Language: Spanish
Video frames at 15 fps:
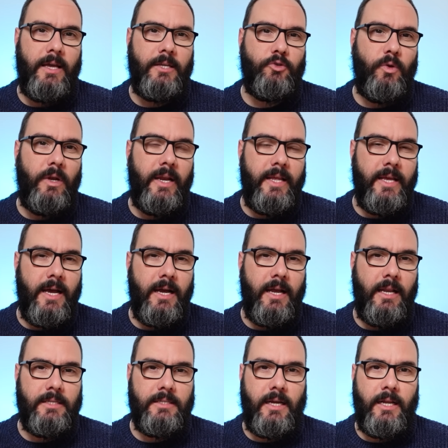y chulería que
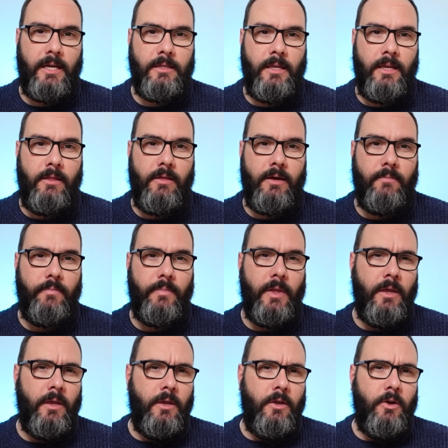les caracteriza.
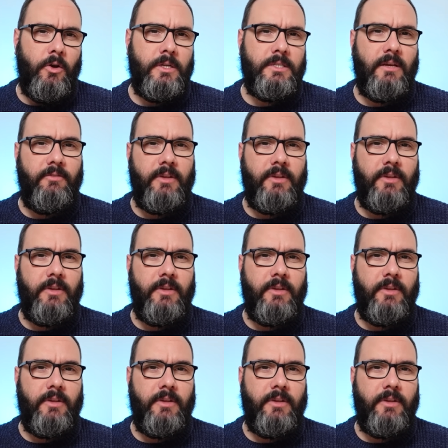Con esta